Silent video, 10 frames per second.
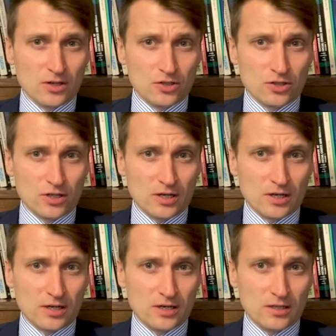
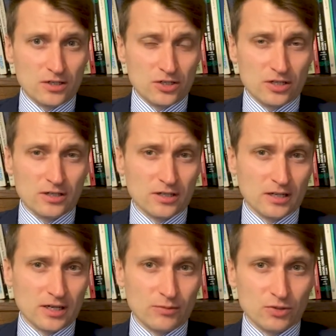że jeżeli ten
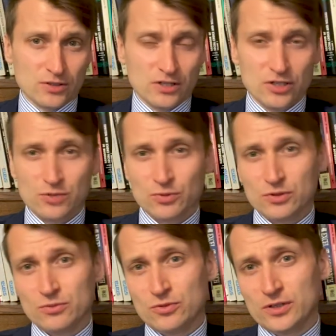kraj mocniejszy
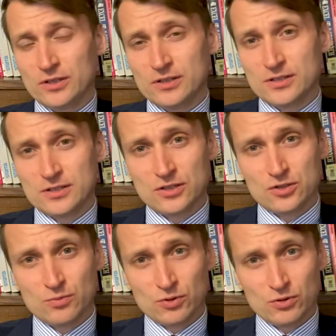podejmuje decyzję,
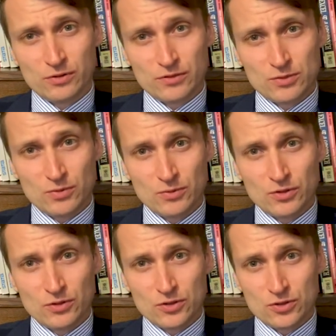czy produkować
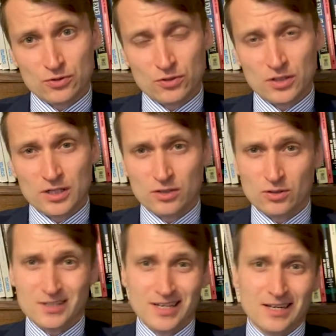pomidory, czy cukinię,
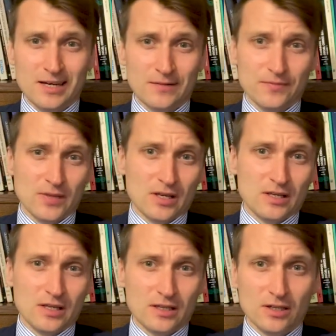to cena
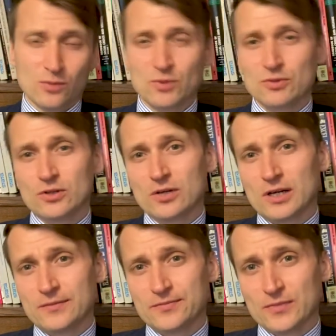jednego
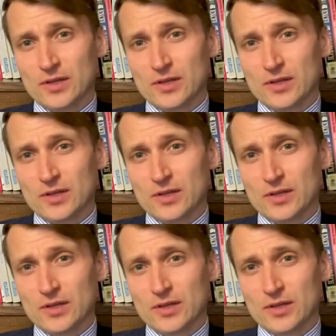pomidora